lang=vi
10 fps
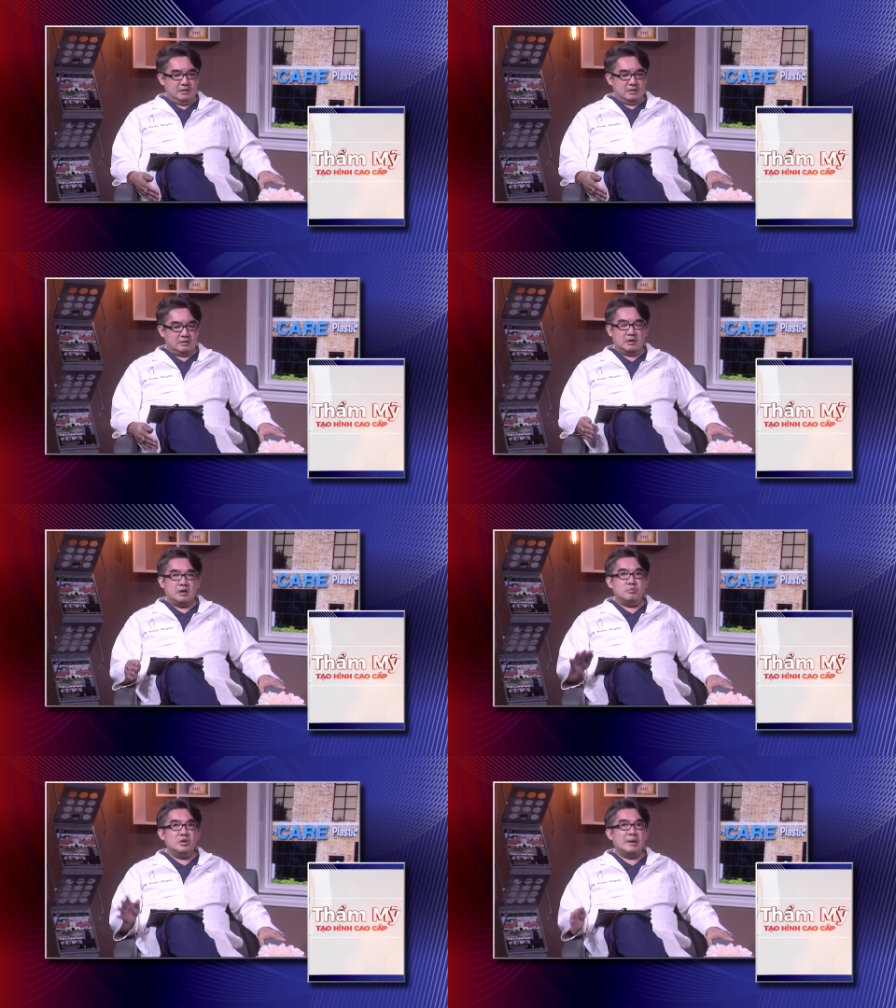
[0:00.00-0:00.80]
thôi
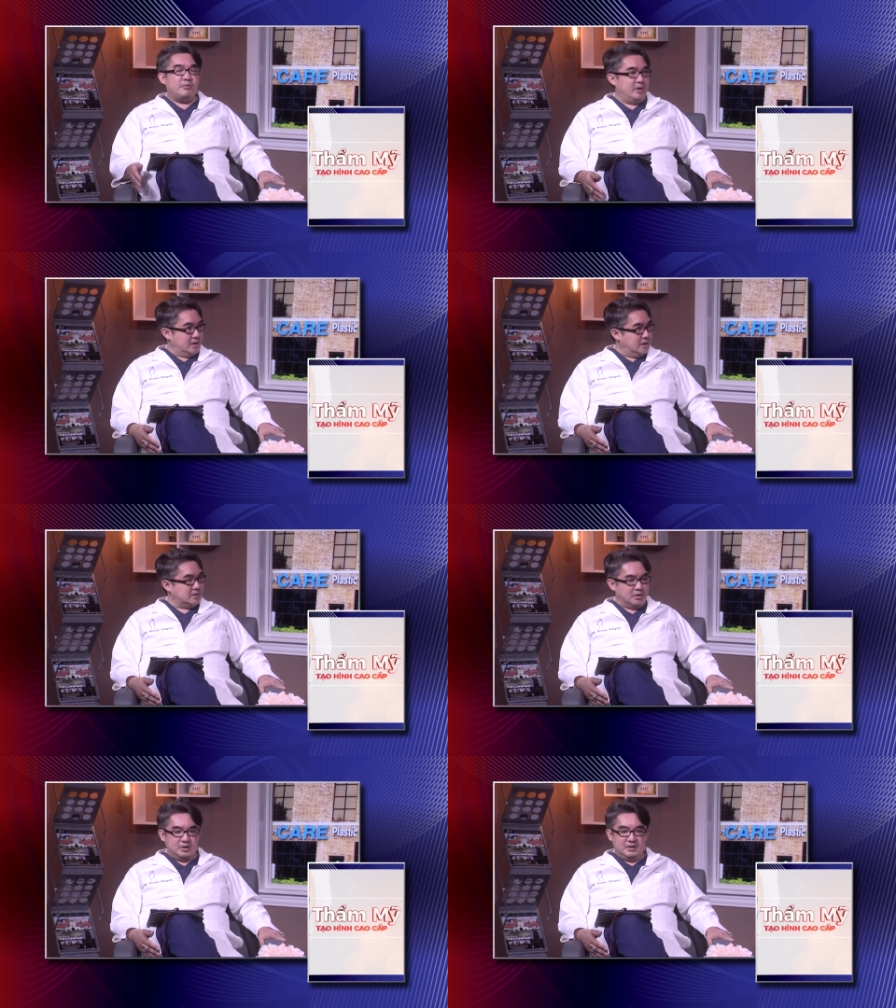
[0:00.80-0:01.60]
không muốn làm phiền con
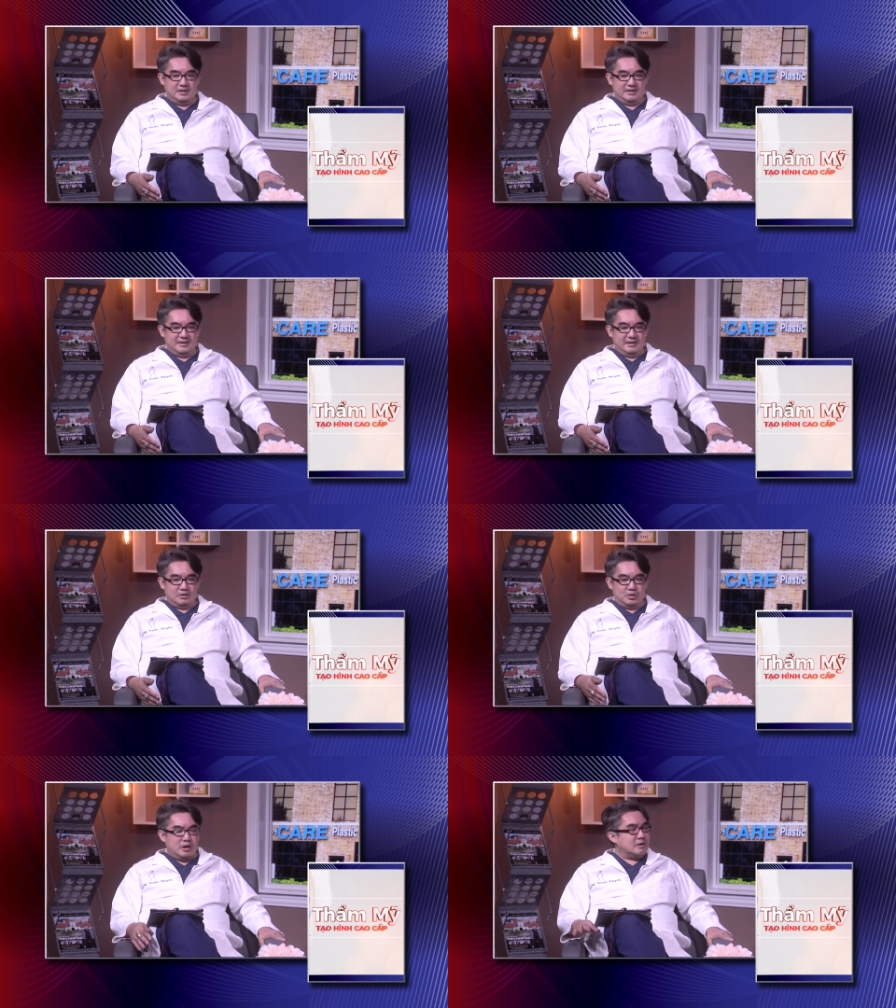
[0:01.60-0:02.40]
tôi dạ.
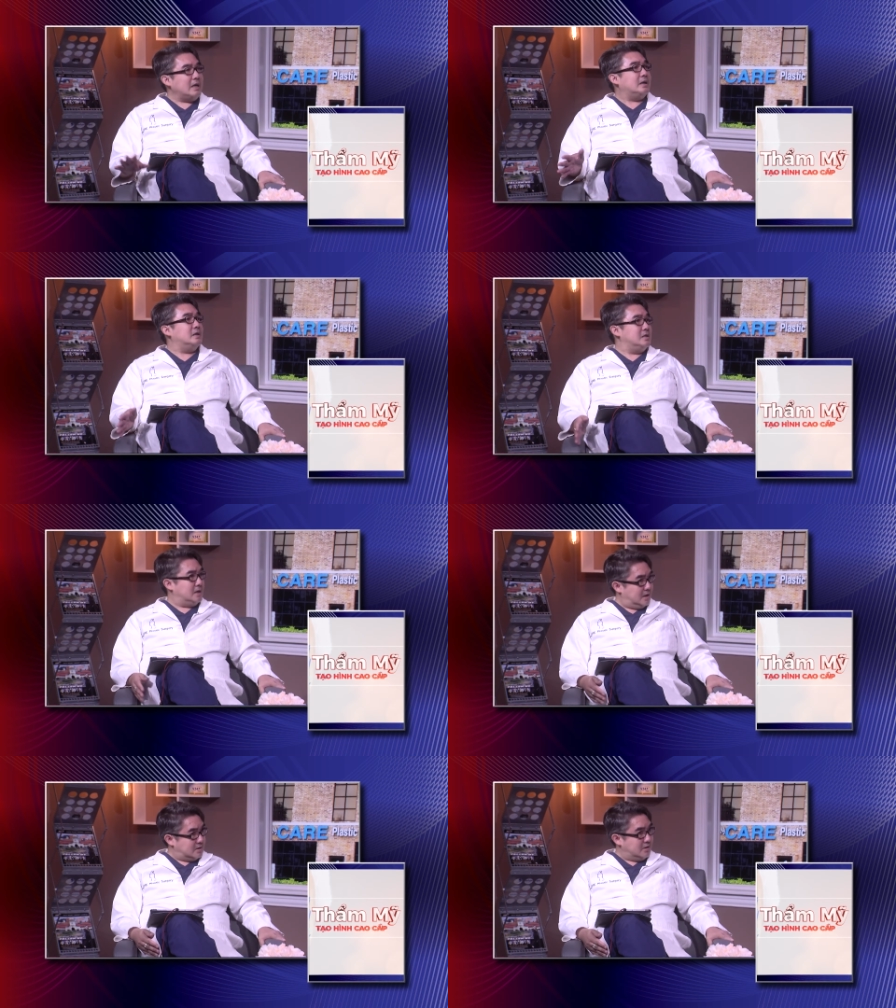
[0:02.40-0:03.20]
tụi nó có gia đình riêng
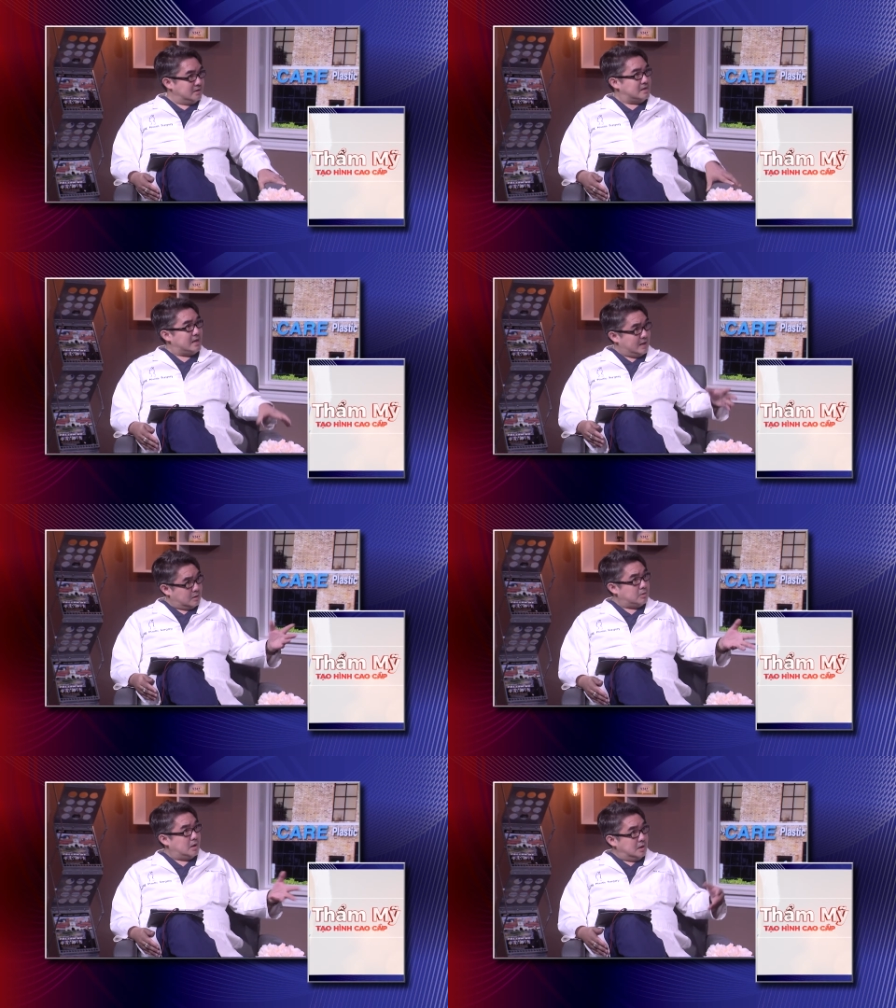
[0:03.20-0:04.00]
hết rồi chị nghe
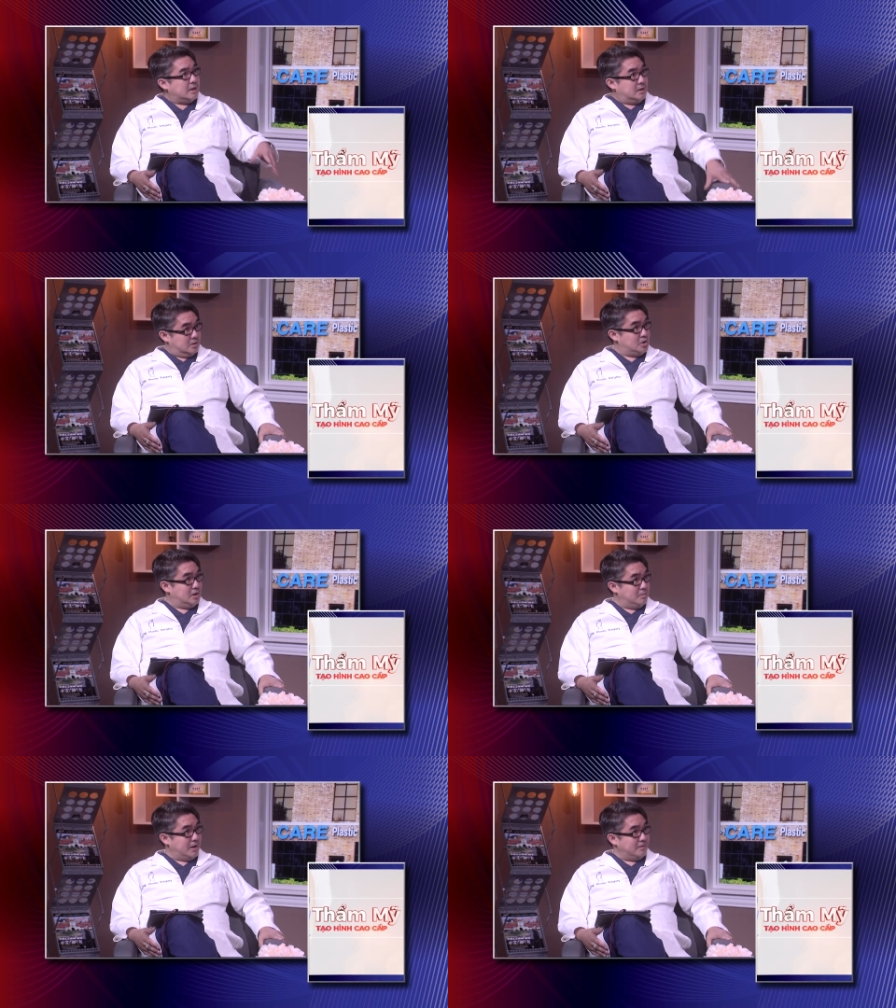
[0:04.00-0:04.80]
câu đó rất là thường xuyên
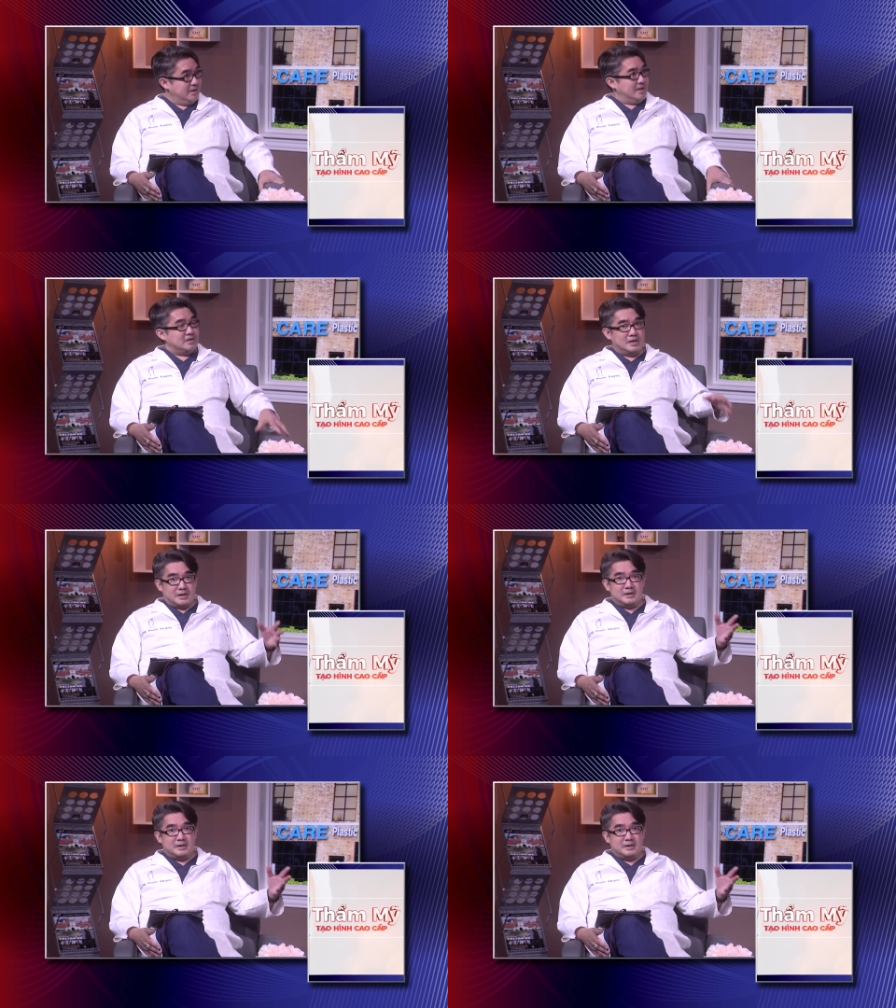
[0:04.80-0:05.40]
đúng không dạ, chị vâng.